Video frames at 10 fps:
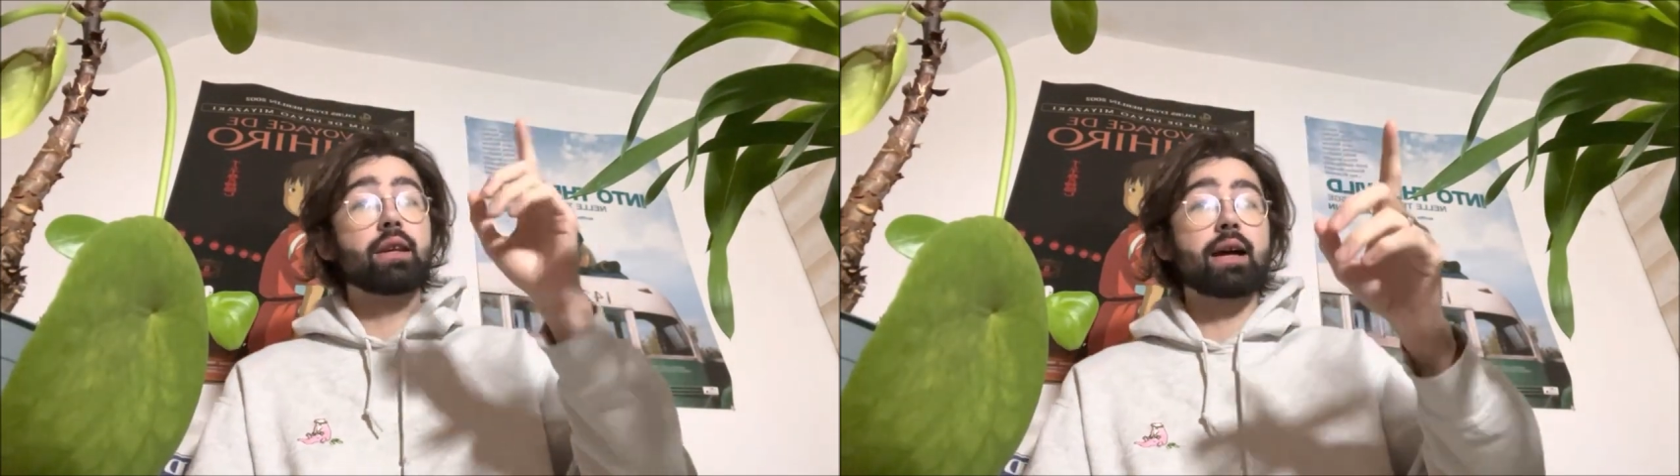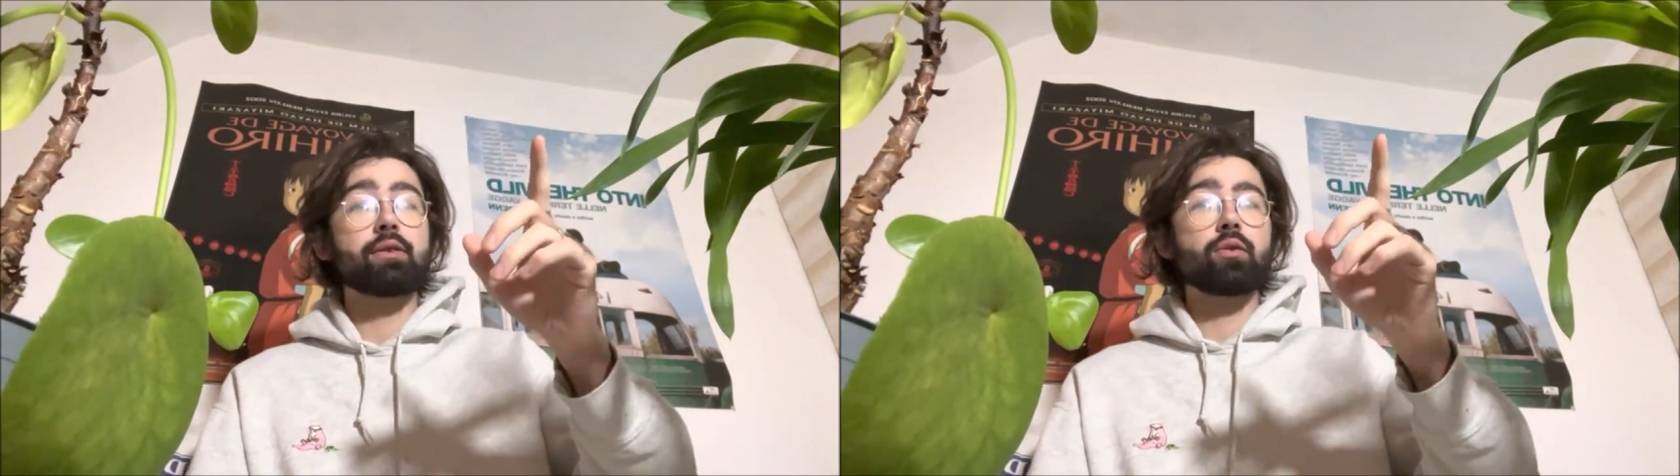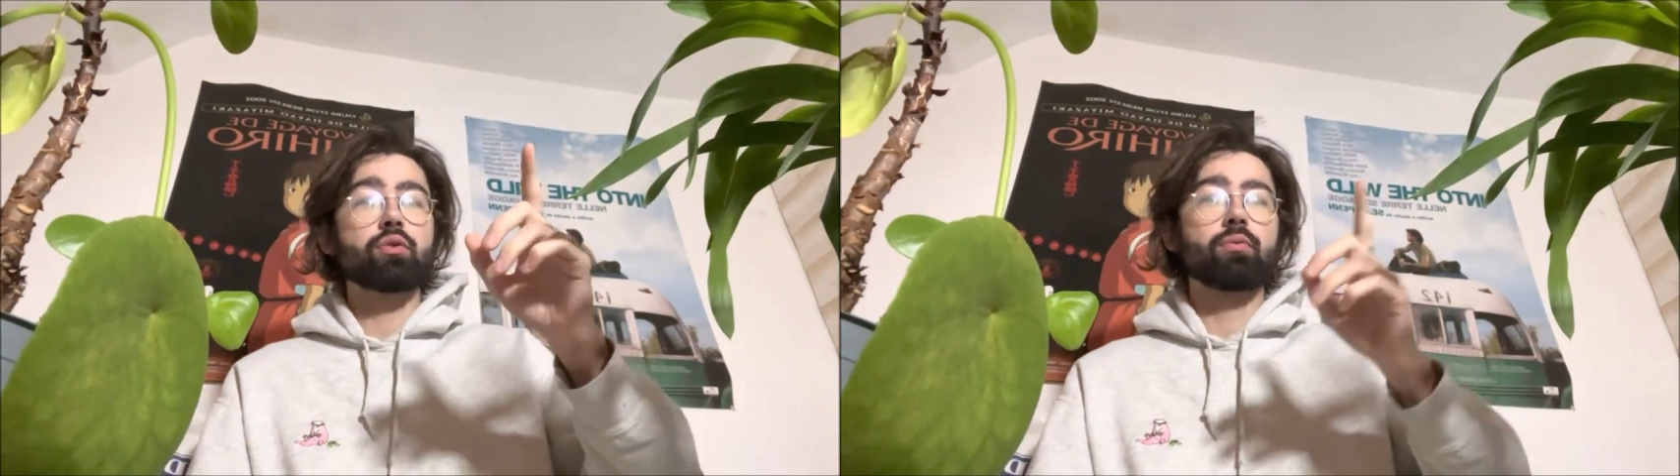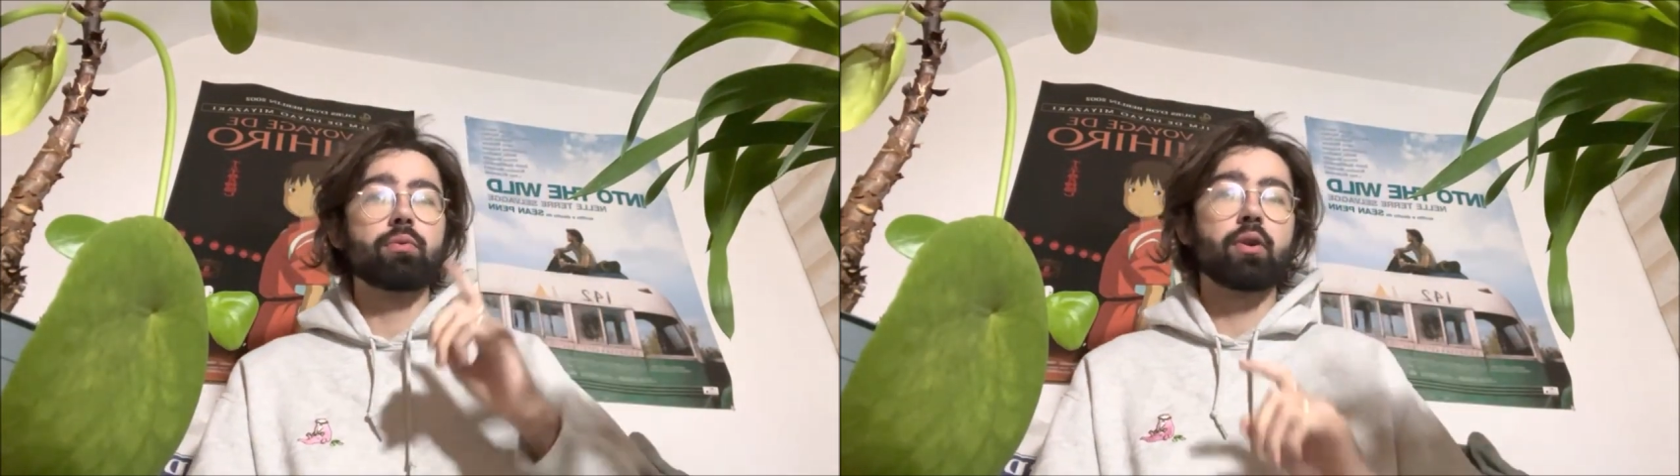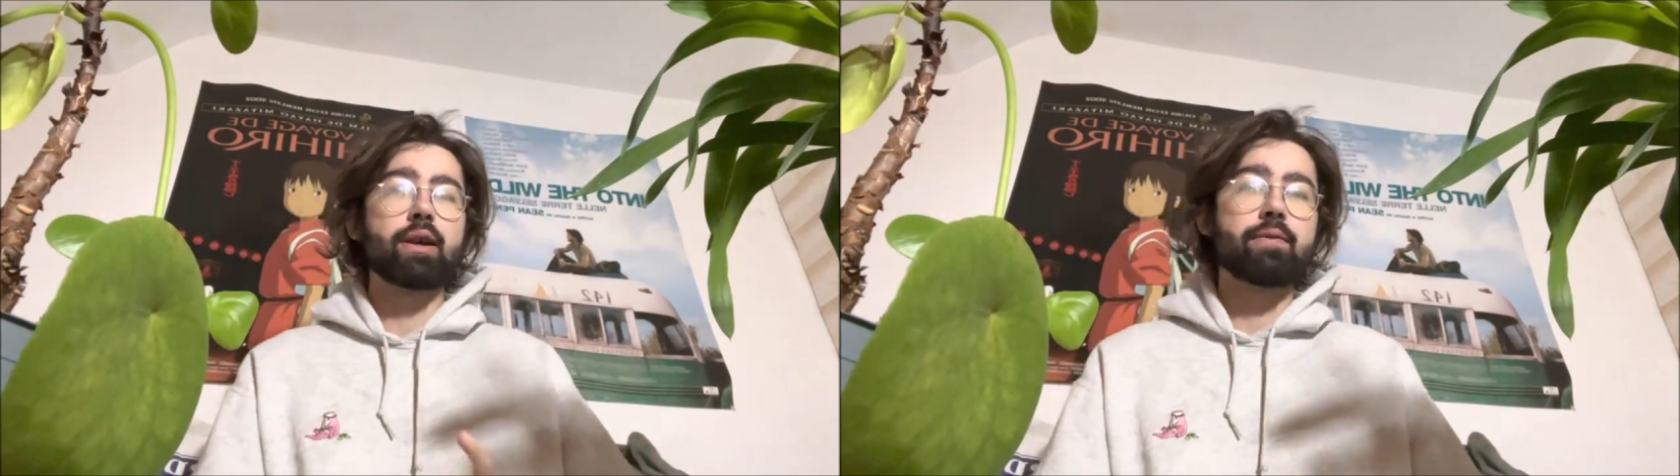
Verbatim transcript: attention dans la